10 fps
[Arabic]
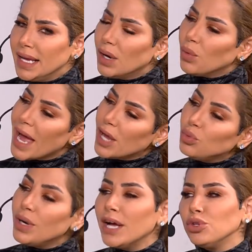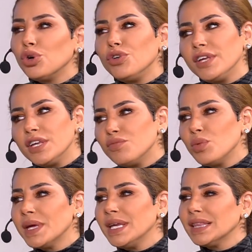لو كان اولاده كيف
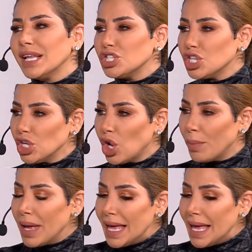ممكن يطلع شكلهم